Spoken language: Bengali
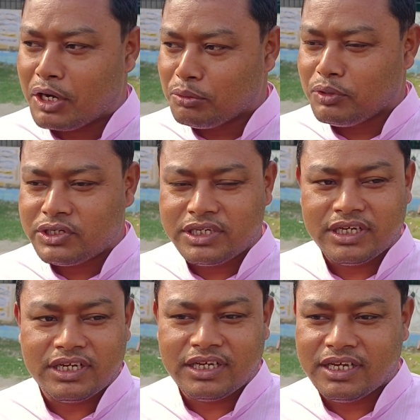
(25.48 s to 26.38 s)

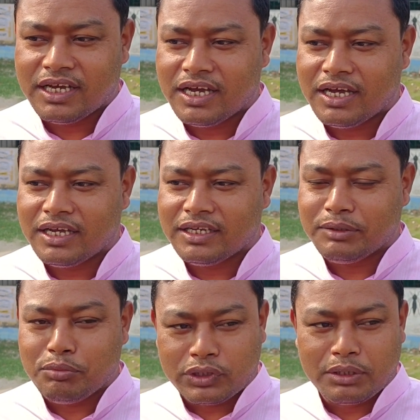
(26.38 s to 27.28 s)
ভারতবর্ষে
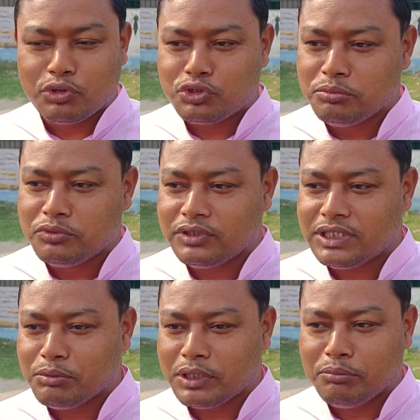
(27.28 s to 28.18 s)
যে ভোটের মরশুম
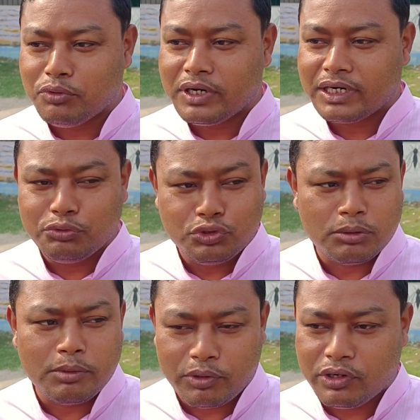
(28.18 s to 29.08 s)
চলছে এবং এই ভোট একটা
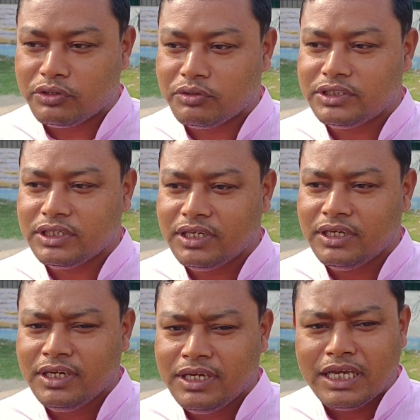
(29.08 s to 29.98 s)
উৎসবে পরিণত হয়েছে
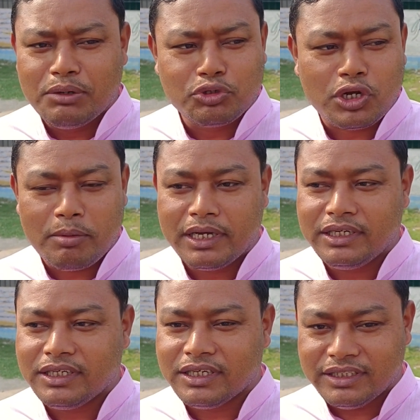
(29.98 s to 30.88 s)
এবং সবাই
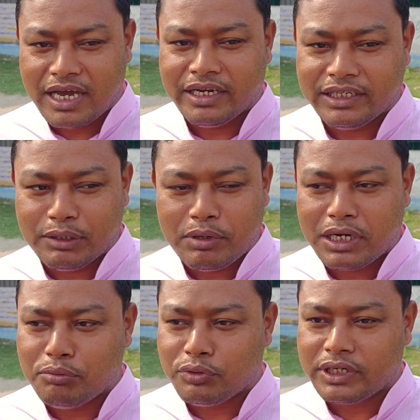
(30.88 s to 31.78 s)
জানে যে
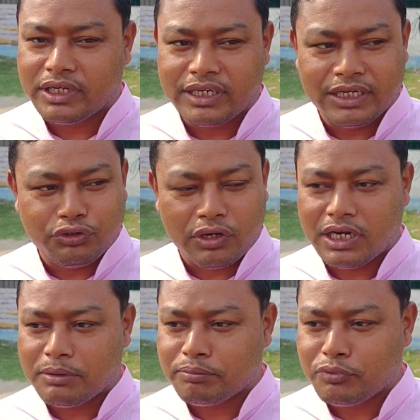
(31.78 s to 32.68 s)
এবারের ভোটে কে
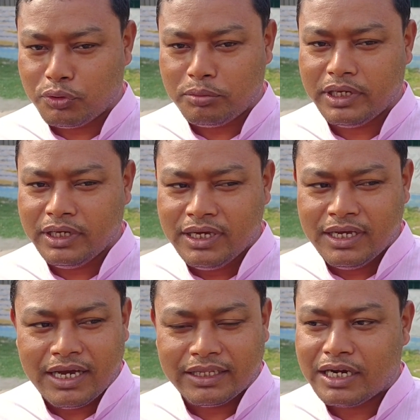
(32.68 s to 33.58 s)
জয়লাভ করবে
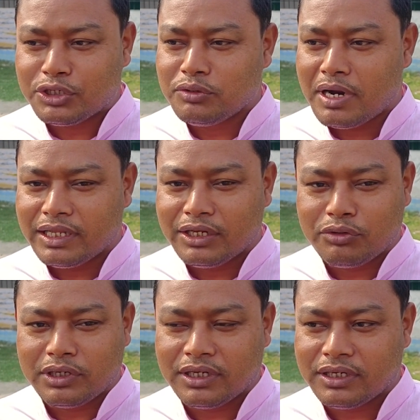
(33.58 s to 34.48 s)
তার জন্য আলাদা
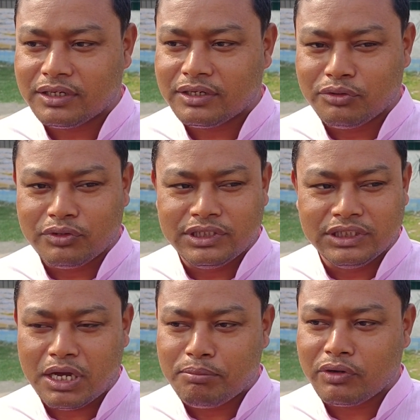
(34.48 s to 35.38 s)
করে কোনো
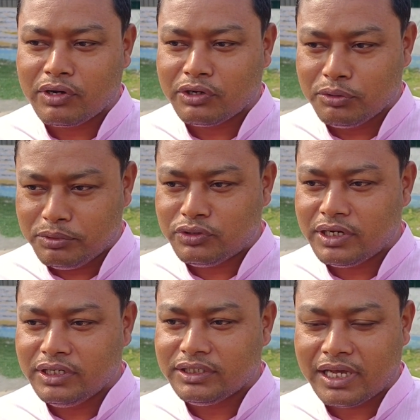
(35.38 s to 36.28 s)
চিন্তাভাবনা করার কোনো
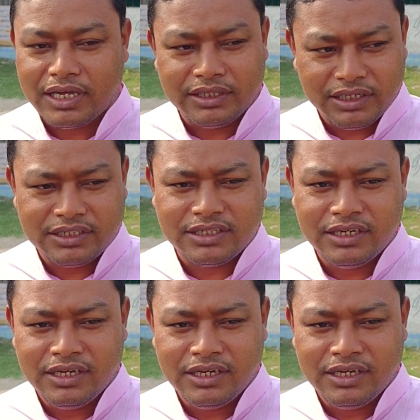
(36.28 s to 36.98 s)
বিষয় নেই সারা দেশ